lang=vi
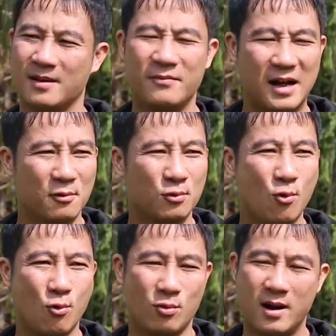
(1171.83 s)
và cầu thủ
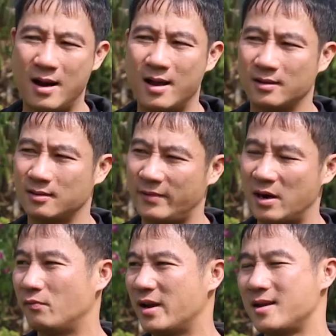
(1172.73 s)
đã là
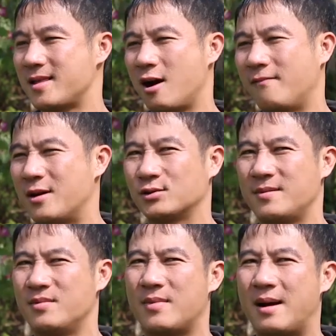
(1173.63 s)
vận động viên thể thao vào
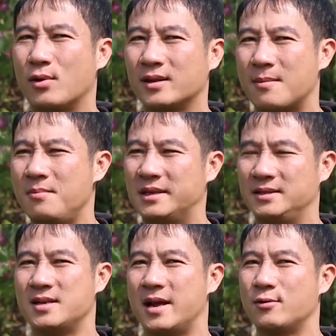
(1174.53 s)
sân và mang một cái tâm lý
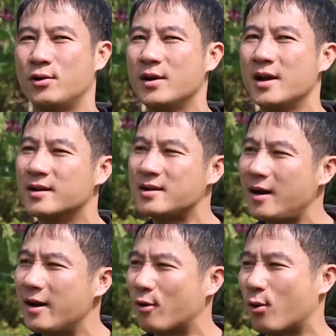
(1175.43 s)
gì đấy rồi, rất
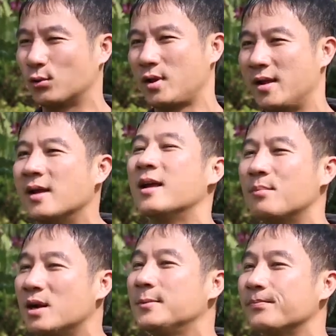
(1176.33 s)
để khó thể hiện hết
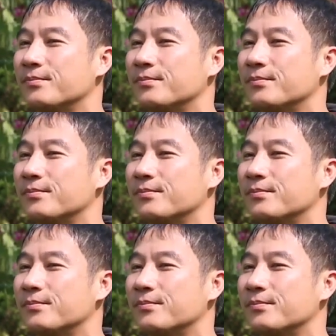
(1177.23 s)
mình.